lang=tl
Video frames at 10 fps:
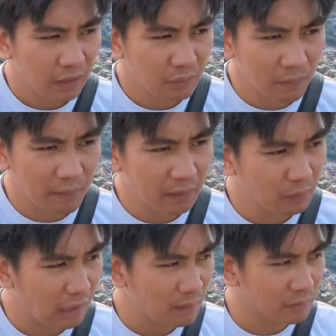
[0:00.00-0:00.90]
yun naman
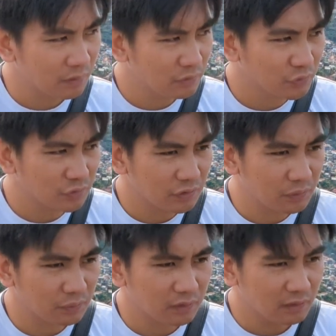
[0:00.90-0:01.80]
yung lalabas na juice na
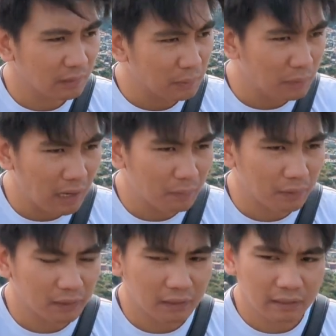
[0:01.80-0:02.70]
yun yung
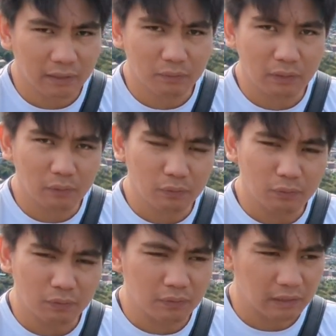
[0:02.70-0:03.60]
laway hindi yun
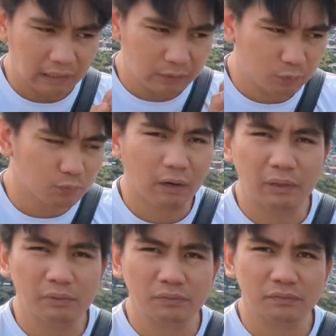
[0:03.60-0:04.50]
nilulunok idudura
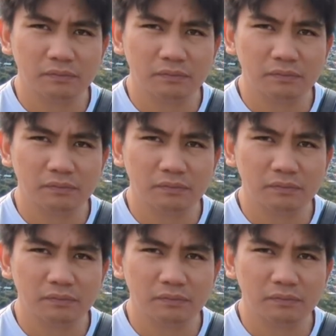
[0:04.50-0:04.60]
yun